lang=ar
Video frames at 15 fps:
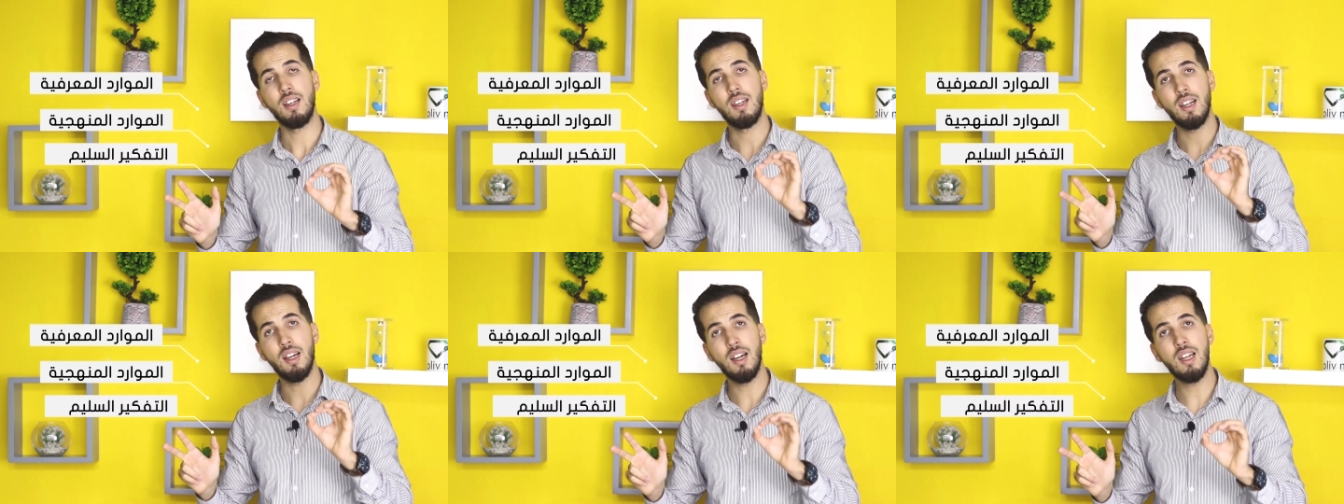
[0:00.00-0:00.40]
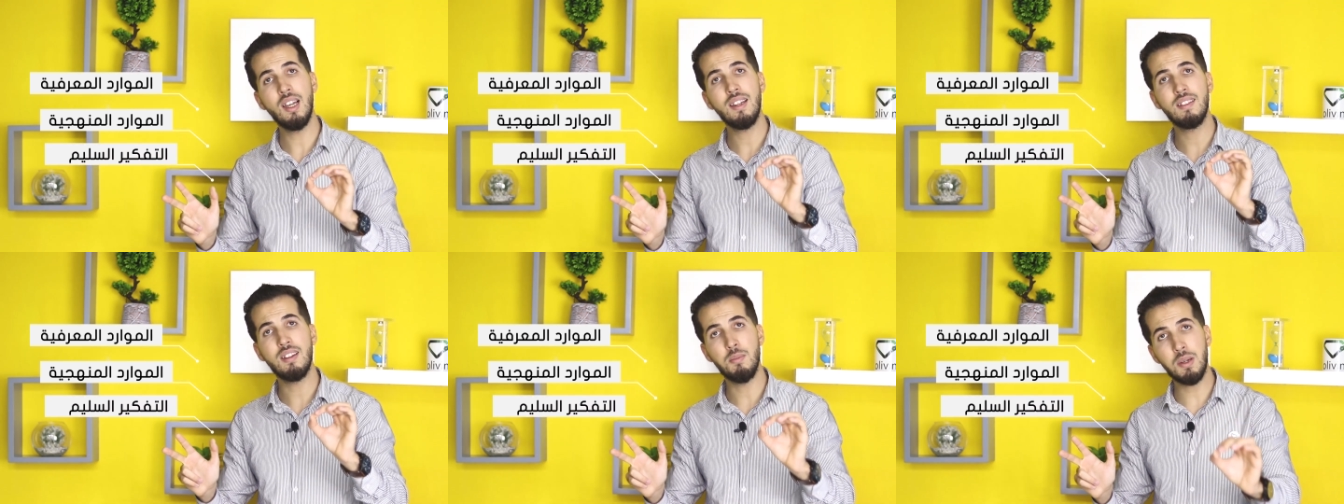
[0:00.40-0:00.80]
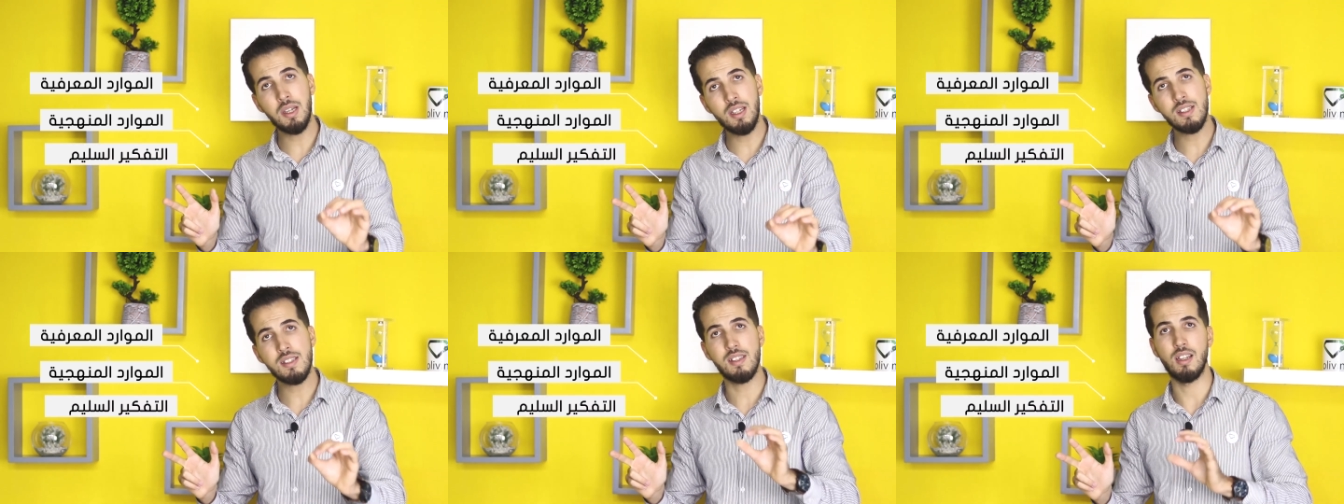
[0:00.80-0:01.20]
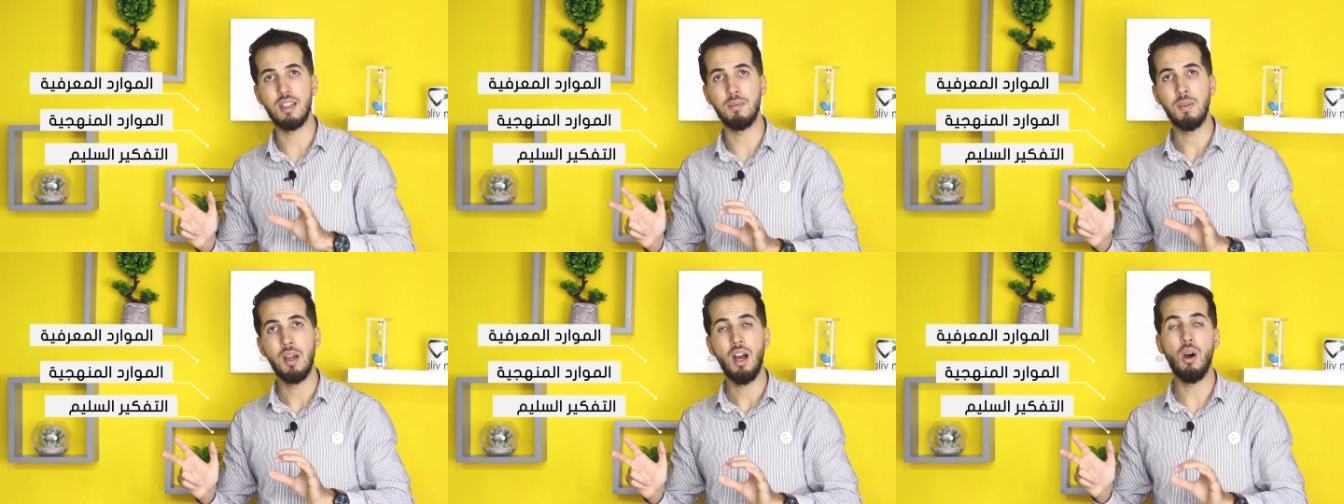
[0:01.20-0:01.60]
لحل التمرين
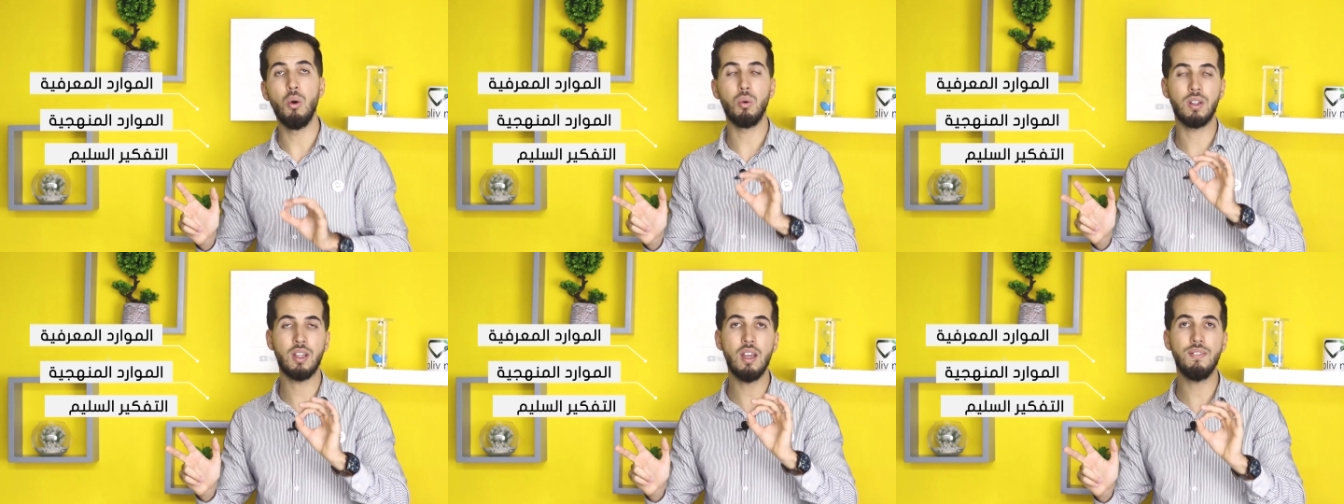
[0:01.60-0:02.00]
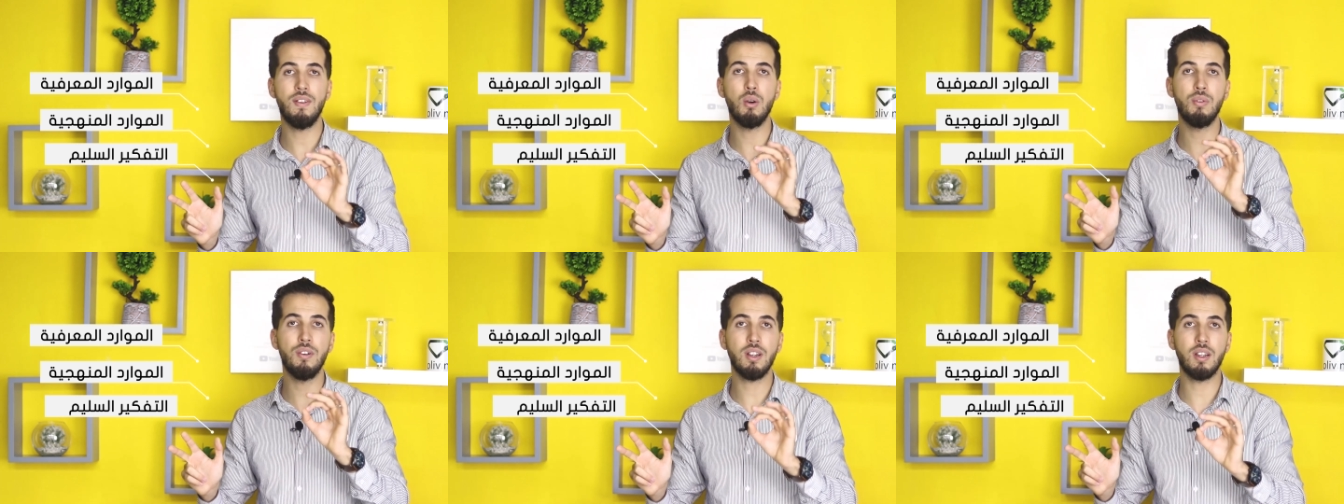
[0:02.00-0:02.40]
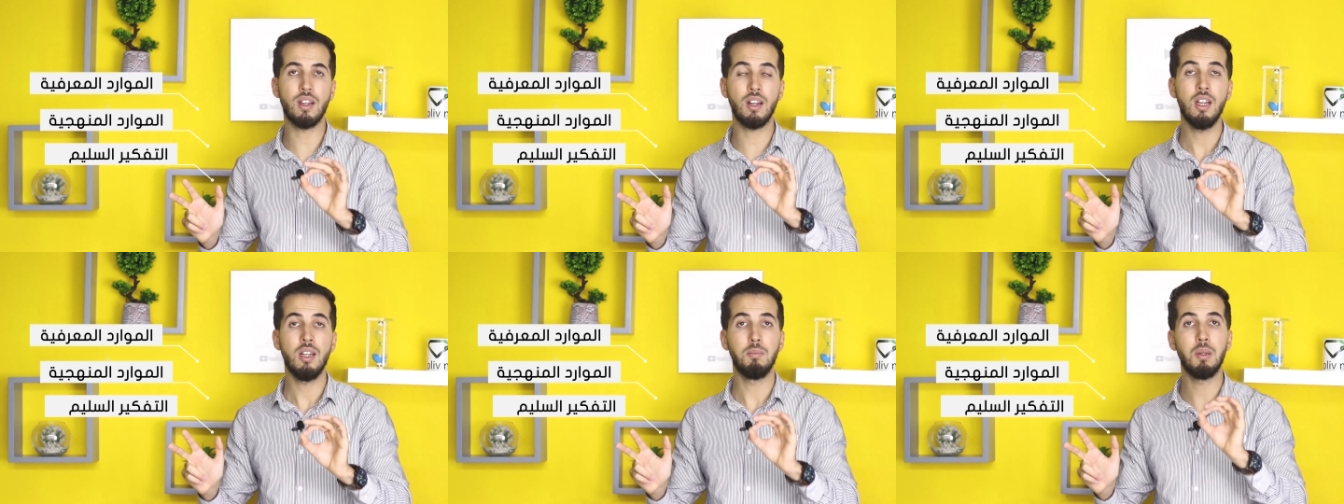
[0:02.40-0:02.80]
السليم أو كيف أفكر